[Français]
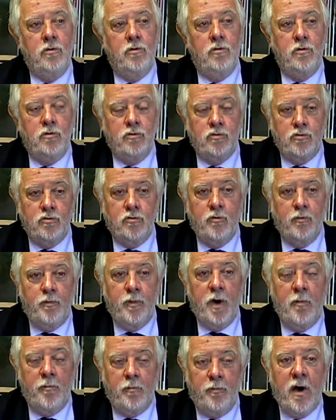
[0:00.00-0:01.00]
ne, sont
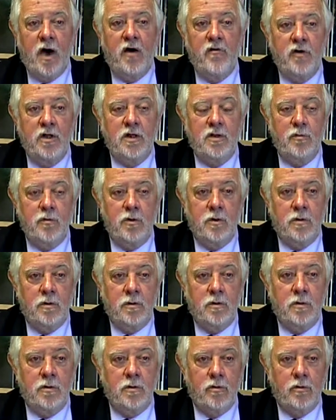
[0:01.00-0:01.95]
pas parfaitement